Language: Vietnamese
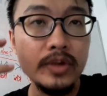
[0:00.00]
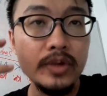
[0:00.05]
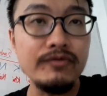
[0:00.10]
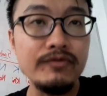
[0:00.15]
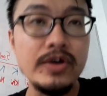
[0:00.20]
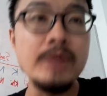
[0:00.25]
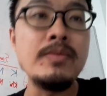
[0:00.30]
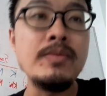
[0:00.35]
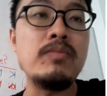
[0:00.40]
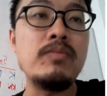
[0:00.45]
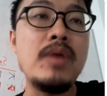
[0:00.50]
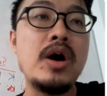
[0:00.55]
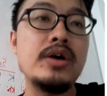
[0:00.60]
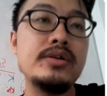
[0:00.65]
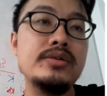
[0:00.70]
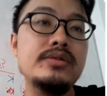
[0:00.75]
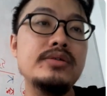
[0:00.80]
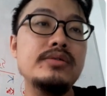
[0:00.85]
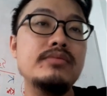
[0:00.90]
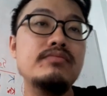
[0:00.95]
với một mol
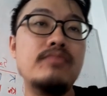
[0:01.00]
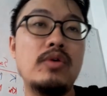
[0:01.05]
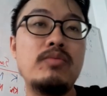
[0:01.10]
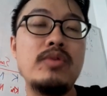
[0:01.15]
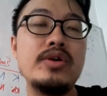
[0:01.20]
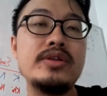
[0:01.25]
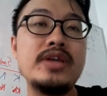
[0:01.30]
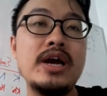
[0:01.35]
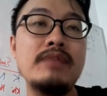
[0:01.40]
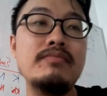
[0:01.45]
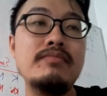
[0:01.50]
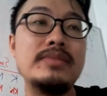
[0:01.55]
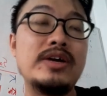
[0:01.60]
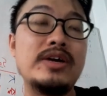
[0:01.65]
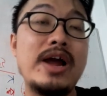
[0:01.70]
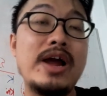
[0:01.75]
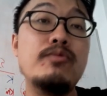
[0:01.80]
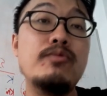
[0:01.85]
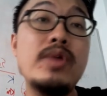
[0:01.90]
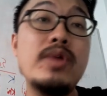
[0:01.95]
một mol chất mà tạo
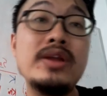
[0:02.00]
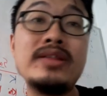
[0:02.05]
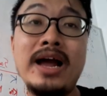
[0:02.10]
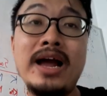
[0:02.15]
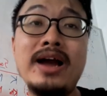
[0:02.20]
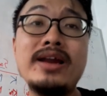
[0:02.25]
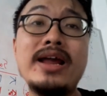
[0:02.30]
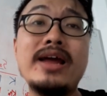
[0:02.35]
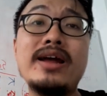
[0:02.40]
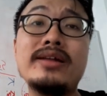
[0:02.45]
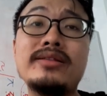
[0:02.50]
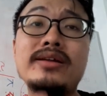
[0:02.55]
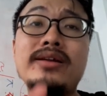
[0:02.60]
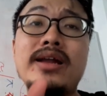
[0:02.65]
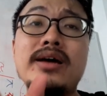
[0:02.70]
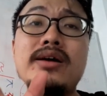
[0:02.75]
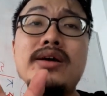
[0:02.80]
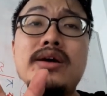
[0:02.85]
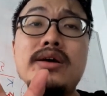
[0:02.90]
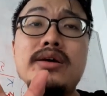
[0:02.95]
ra nguyên tắc ở đây á, tức
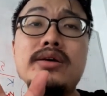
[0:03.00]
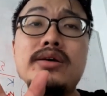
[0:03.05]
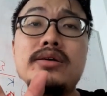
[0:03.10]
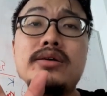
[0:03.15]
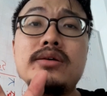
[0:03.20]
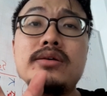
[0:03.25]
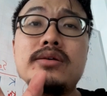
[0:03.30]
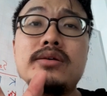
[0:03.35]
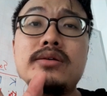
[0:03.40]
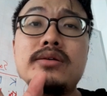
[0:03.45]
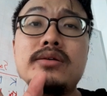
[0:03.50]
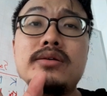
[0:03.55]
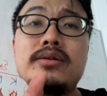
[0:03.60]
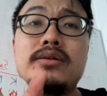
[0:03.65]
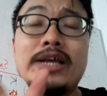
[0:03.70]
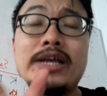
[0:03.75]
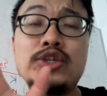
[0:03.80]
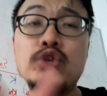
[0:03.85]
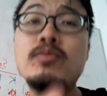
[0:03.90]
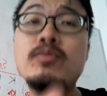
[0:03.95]
là
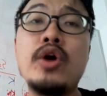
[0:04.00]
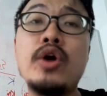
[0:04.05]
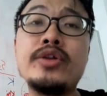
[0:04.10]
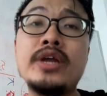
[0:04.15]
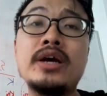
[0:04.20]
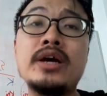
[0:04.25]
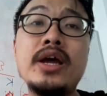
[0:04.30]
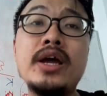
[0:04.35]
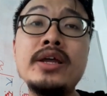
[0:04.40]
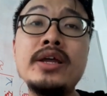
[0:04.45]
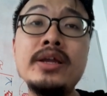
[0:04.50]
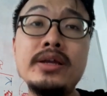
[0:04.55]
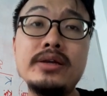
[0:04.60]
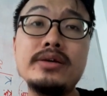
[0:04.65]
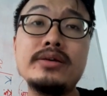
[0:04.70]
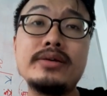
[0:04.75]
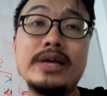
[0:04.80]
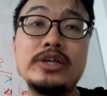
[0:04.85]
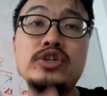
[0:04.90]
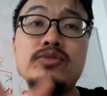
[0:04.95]
cái số mol chất khí
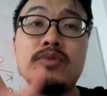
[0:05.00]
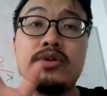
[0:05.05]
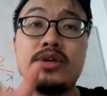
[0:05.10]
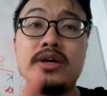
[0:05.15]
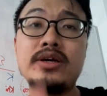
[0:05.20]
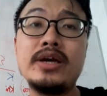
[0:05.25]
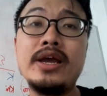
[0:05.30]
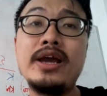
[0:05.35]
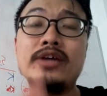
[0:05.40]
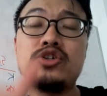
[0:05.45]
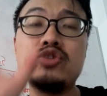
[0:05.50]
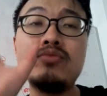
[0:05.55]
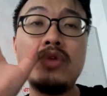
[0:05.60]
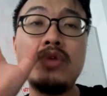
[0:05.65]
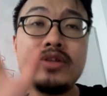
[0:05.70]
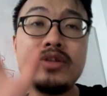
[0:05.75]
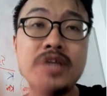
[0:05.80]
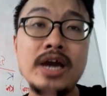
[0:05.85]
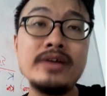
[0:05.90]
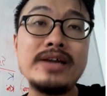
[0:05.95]
cái số mol chất khí là số mol
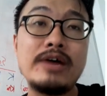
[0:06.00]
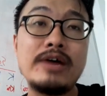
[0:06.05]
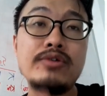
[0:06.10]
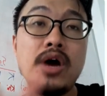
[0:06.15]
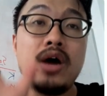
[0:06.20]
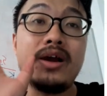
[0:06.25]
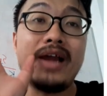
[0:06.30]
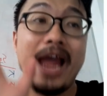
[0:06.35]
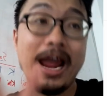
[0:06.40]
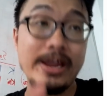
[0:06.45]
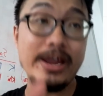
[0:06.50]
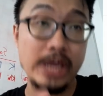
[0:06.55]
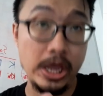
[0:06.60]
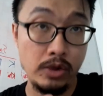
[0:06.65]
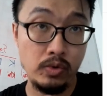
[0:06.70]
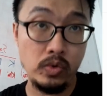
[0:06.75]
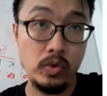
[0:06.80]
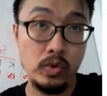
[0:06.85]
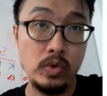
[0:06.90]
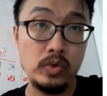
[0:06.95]
chất nào đó càng
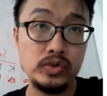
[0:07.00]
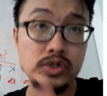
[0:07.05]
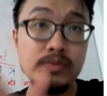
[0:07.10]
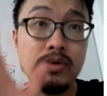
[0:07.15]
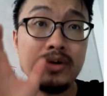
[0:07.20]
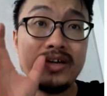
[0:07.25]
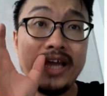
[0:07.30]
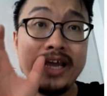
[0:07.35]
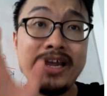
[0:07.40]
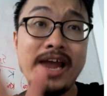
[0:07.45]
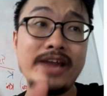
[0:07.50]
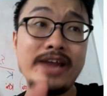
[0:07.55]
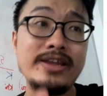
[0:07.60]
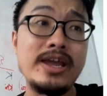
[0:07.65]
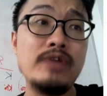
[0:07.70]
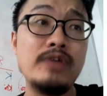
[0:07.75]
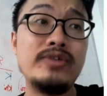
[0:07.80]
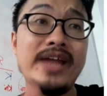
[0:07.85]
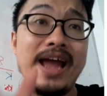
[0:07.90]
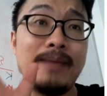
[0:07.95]
nhiều số mol khí càng
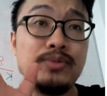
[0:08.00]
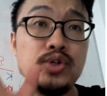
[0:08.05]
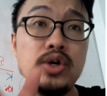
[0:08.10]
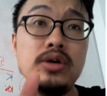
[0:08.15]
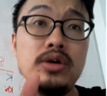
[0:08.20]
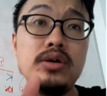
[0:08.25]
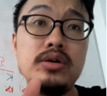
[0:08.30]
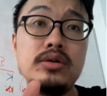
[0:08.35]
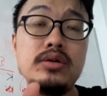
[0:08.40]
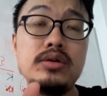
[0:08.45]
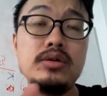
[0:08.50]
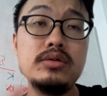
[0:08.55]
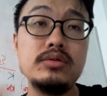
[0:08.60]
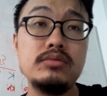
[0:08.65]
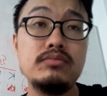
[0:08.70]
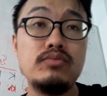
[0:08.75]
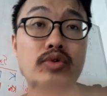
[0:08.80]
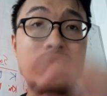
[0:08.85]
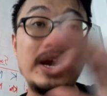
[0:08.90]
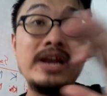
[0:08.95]
nhiều thì áp suất
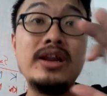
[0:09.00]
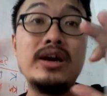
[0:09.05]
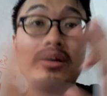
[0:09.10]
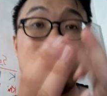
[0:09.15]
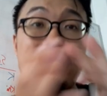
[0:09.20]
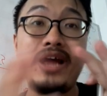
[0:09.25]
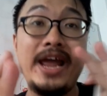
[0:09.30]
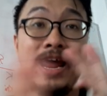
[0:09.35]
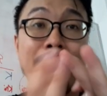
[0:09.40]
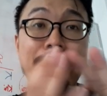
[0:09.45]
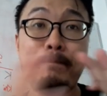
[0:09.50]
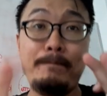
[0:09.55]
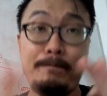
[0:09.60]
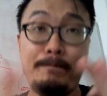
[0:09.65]
một cái lực ép